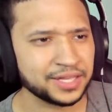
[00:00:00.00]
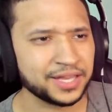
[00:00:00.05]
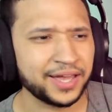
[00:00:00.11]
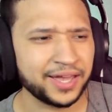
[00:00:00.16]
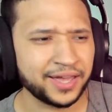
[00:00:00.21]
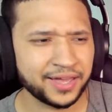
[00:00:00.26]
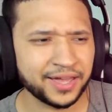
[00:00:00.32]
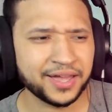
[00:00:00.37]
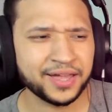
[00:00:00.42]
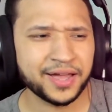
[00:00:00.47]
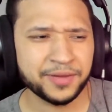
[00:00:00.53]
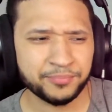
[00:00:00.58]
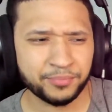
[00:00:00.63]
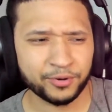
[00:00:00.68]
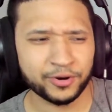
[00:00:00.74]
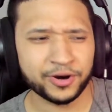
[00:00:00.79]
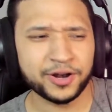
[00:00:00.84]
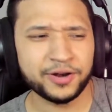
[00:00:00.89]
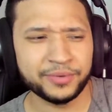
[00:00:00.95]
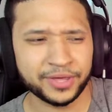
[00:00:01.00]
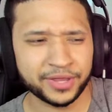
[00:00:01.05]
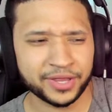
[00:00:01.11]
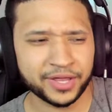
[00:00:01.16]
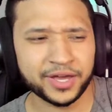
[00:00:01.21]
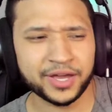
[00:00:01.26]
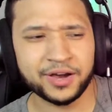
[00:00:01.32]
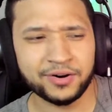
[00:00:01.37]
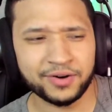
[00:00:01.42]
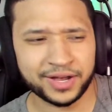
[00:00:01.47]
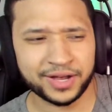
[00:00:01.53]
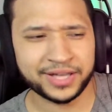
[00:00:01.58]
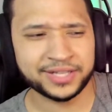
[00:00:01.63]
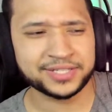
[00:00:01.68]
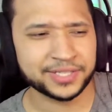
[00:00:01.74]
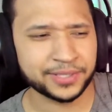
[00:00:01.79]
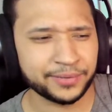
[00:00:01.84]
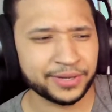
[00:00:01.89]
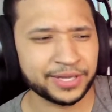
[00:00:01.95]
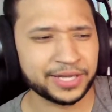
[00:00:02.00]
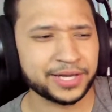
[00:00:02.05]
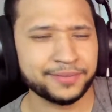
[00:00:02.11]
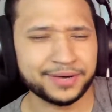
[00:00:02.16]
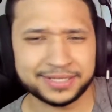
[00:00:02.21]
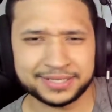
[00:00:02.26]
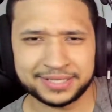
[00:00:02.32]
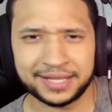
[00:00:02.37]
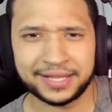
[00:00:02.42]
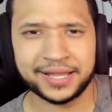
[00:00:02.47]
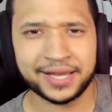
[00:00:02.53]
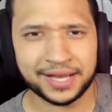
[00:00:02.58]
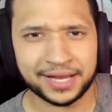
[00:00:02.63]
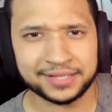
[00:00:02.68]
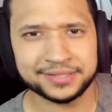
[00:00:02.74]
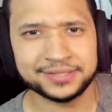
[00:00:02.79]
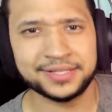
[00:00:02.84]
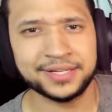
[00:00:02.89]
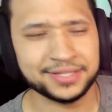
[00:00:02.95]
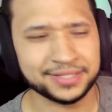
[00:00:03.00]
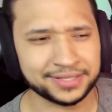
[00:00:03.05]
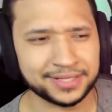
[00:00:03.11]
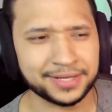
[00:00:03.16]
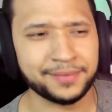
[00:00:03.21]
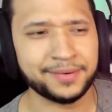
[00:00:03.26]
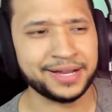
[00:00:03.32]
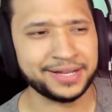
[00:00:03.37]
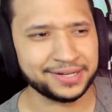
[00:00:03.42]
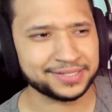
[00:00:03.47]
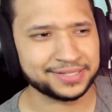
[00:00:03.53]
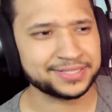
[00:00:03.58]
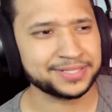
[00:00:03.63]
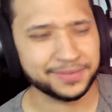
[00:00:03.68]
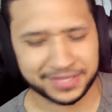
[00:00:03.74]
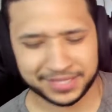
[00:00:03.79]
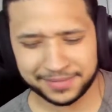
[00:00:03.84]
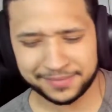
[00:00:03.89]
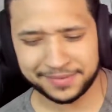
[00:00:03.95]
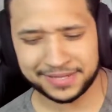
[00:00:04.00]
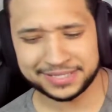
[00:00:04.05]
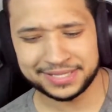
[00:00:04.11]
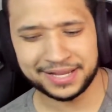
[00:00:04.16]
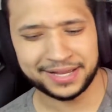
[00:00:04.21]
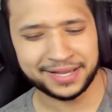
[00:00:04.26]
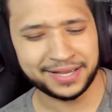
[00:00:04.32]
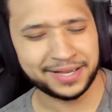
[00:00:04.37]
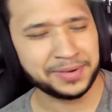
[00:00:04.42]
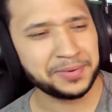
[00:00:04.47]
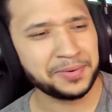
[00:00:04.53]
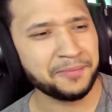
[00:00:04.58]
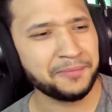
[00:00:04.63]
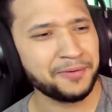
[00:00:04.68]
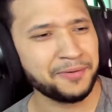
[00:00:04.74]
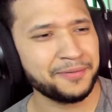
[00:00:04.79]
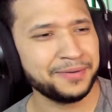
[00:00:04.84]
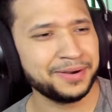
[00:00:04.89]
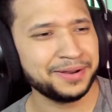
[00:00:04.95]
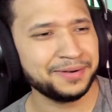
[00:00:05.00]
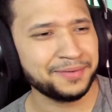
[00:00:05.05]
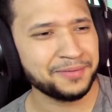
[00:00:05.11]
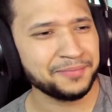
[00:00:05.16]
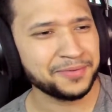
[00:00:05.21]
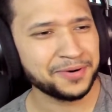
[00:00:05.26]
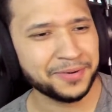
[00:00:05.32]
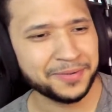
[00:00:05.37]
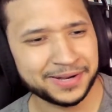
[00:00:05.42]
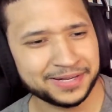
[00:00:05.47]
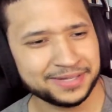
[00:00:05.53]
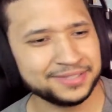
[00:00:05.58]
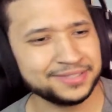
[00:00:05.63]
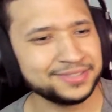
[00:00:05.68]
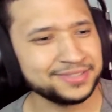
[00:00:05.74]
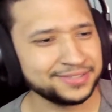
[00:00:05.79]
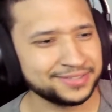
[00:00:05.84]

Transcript: Ey, ey, ey, por el video, ey, se ve que va a estar de gantel esta vaina, se ve que va a estar heavy. Vamos a ver, vamos a ver.